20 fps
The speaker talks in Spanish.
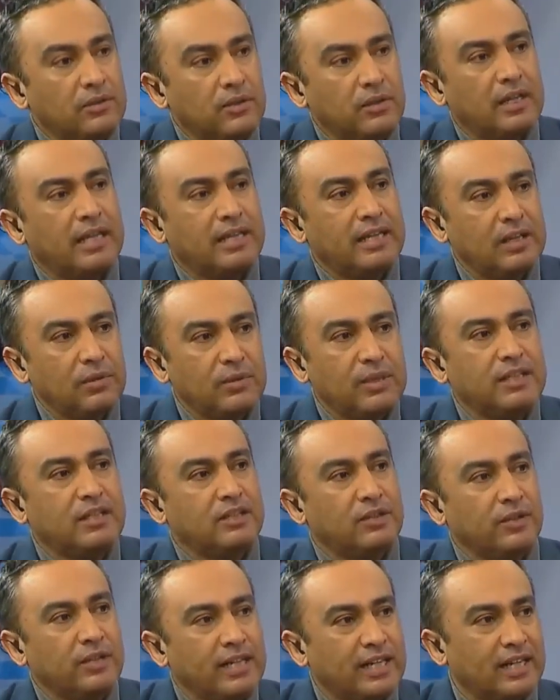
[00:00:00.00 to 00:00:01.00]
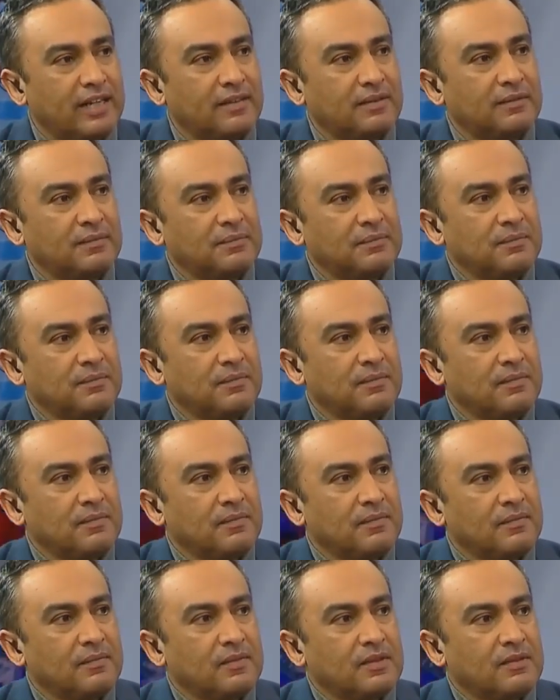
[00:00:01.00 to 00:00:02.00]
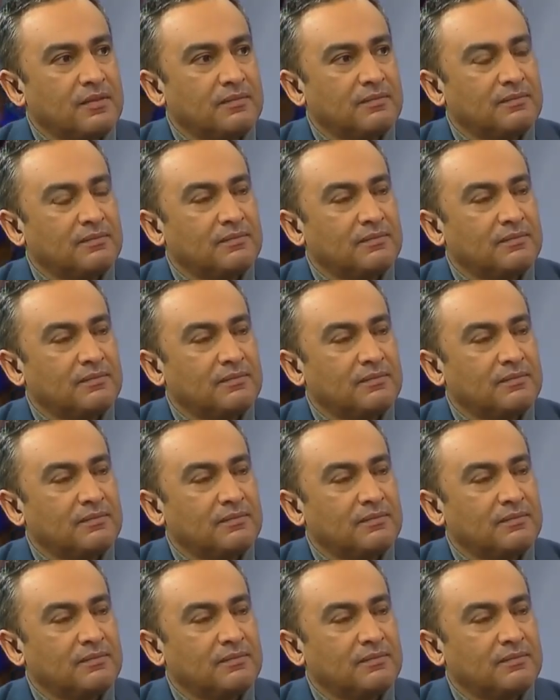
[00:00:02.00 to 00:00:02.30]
hablando de la deuda histórica. Exacto.